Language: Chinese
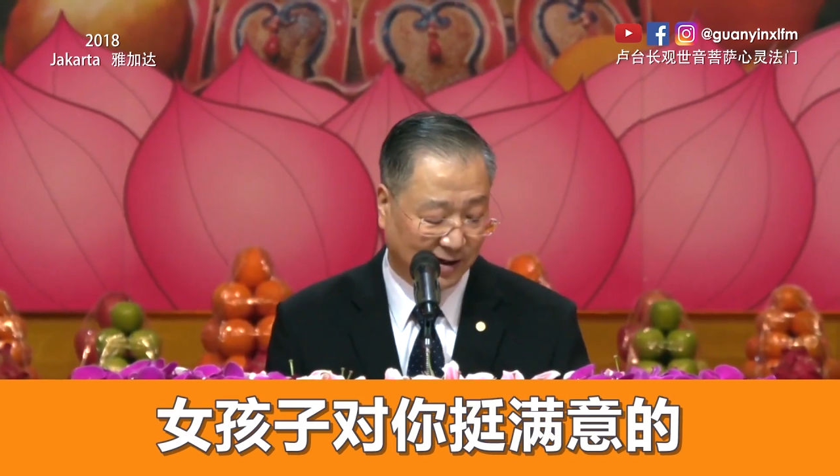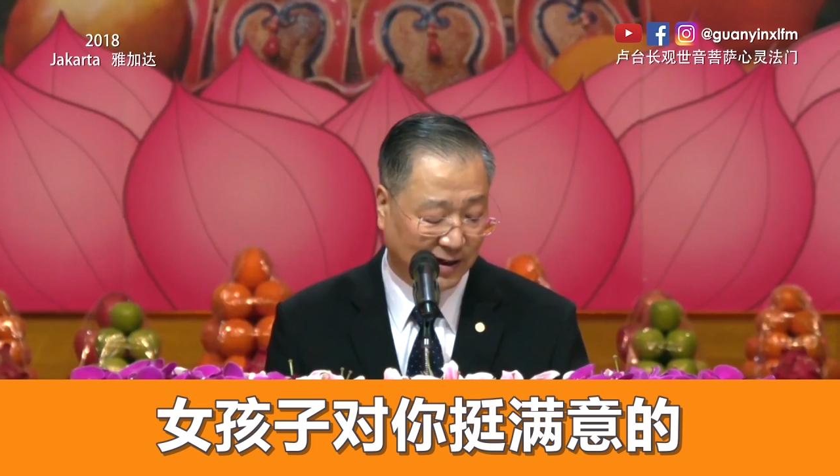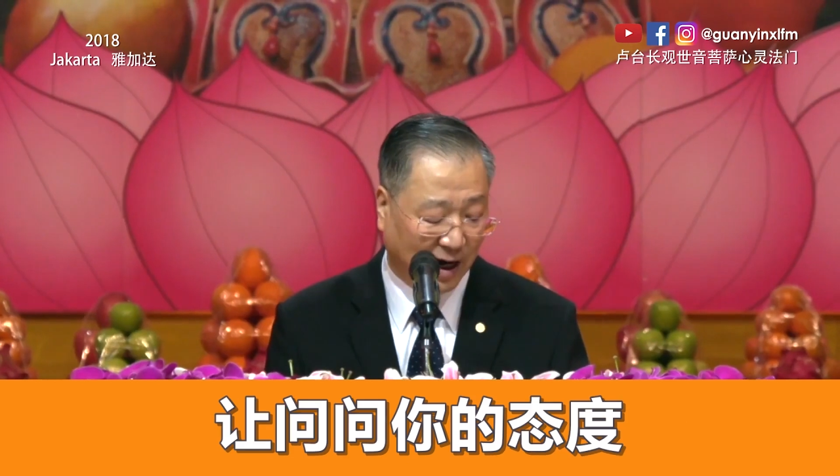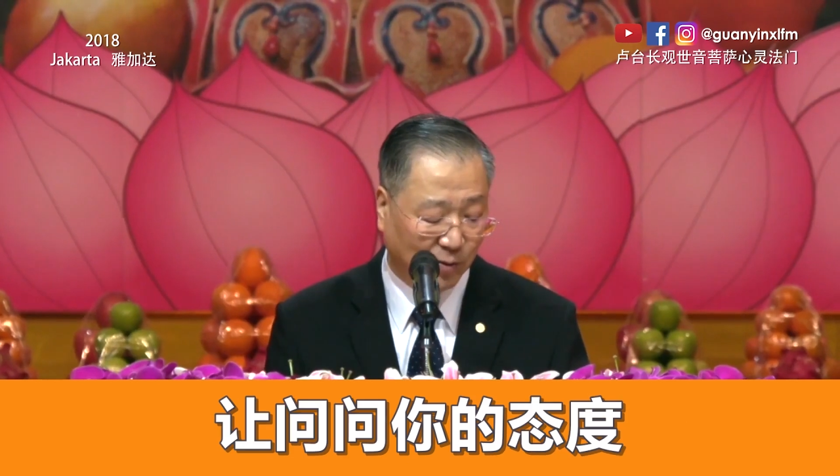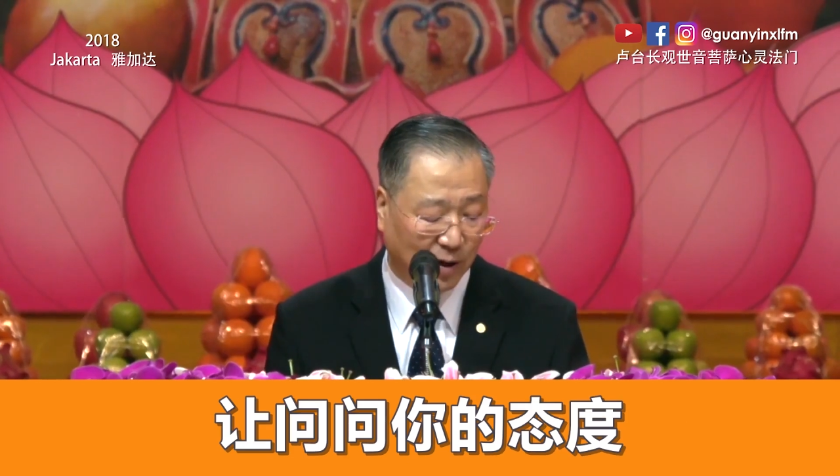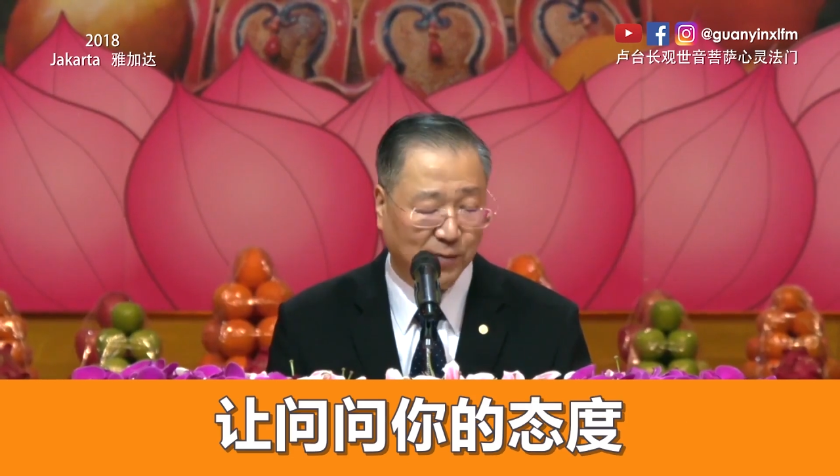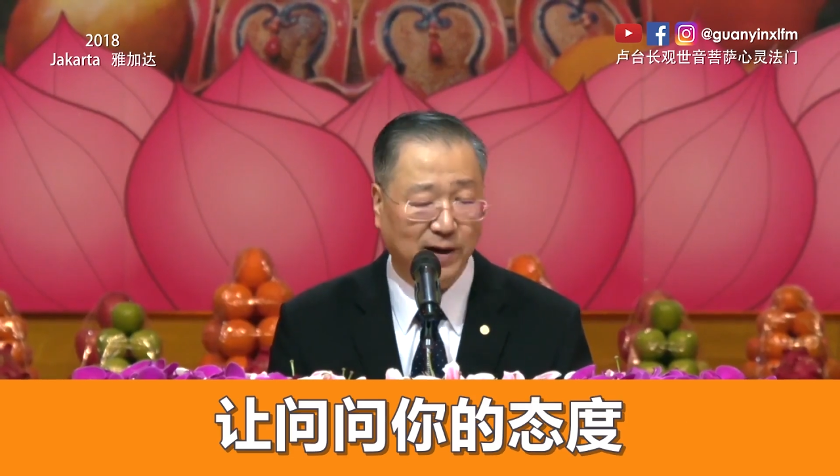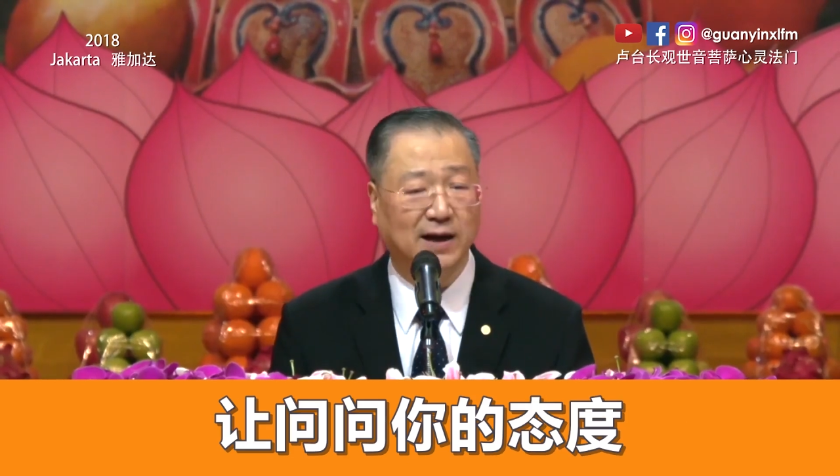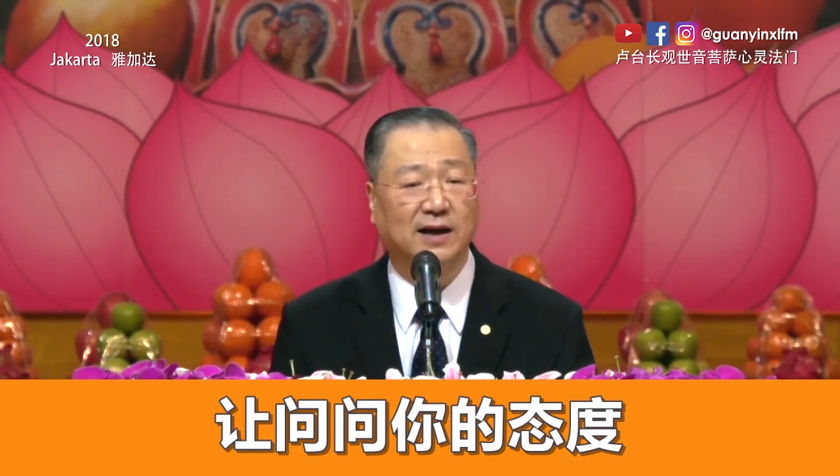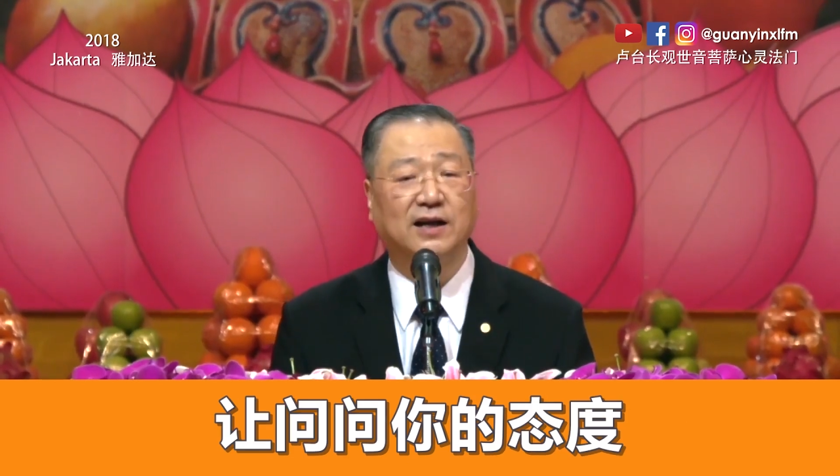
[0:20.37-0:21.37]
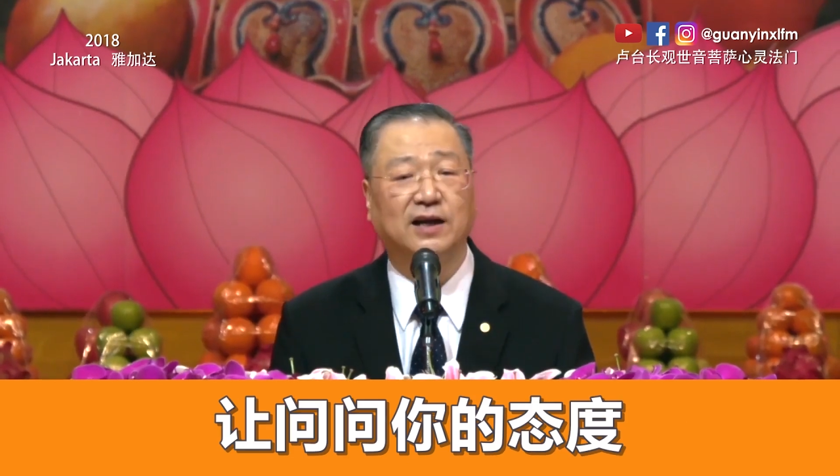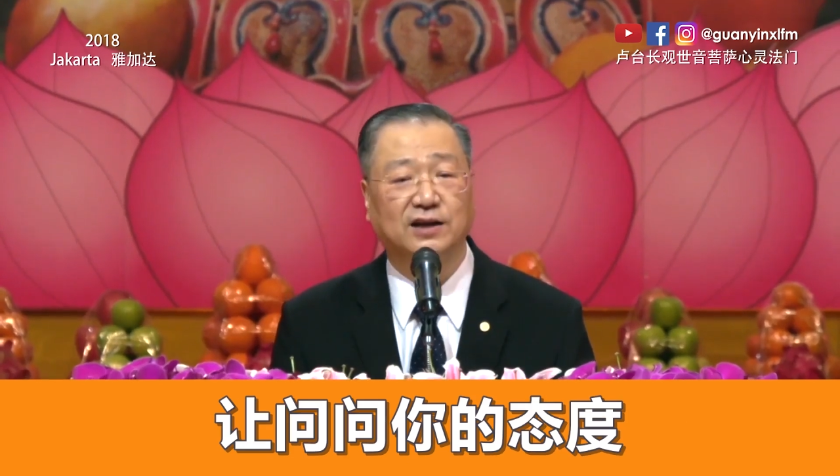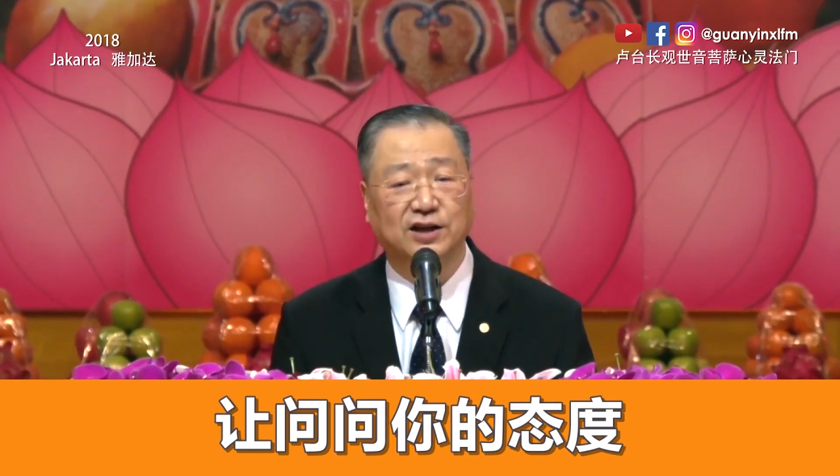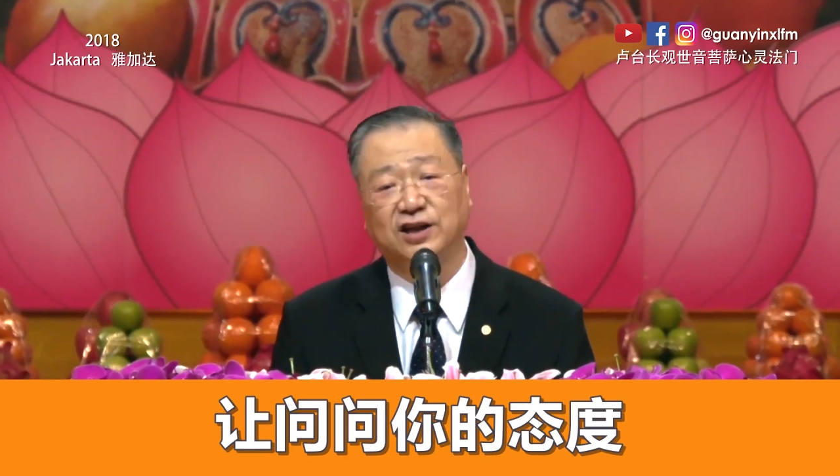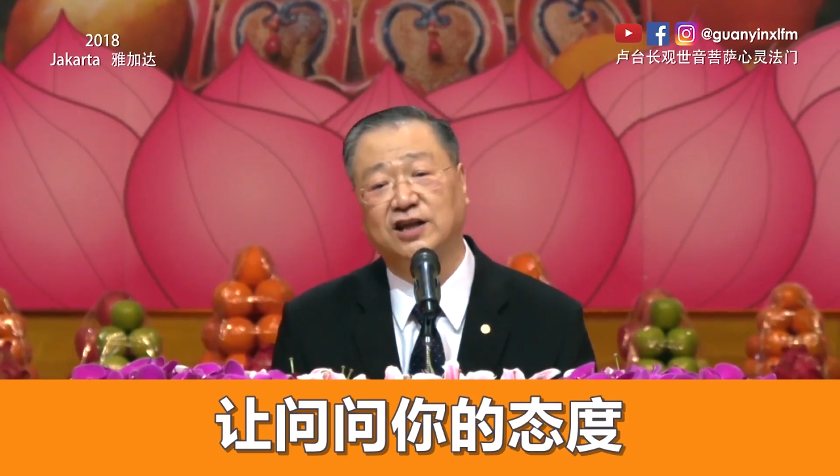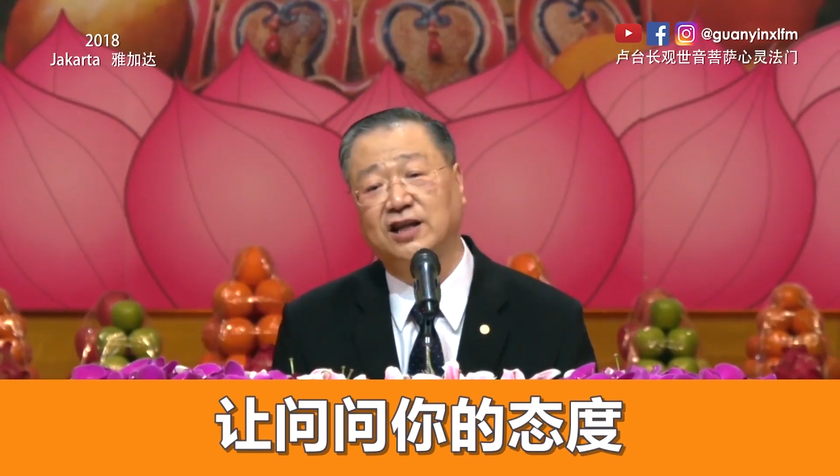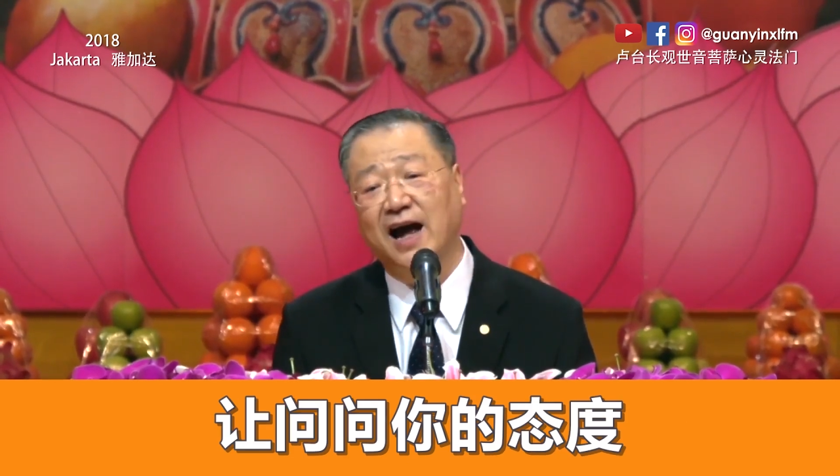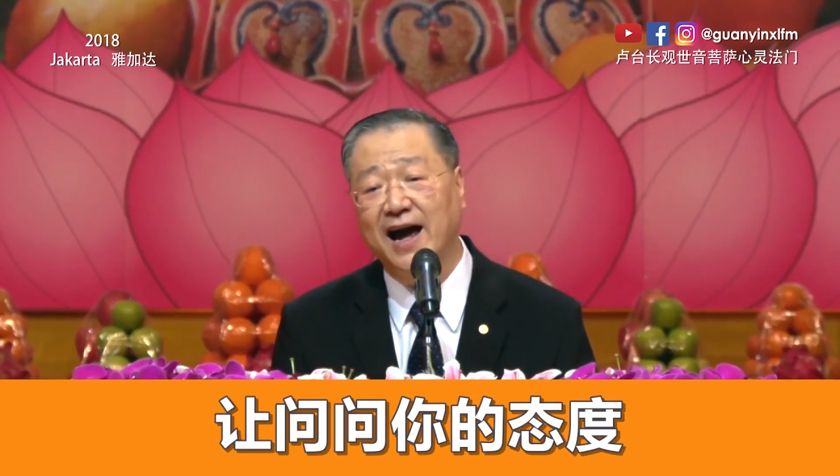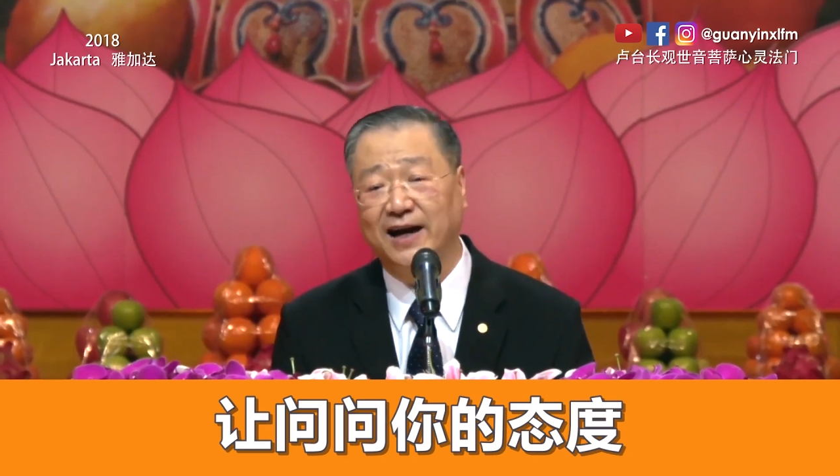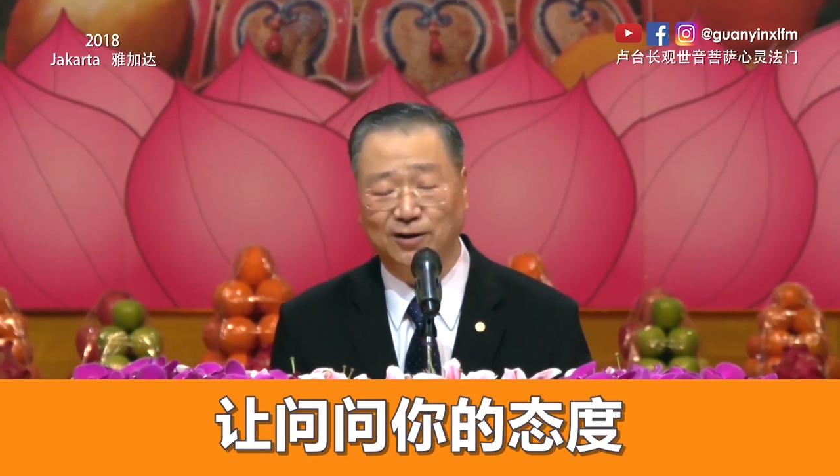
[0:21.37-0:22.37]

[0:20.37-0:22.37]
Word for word: 让问问你的态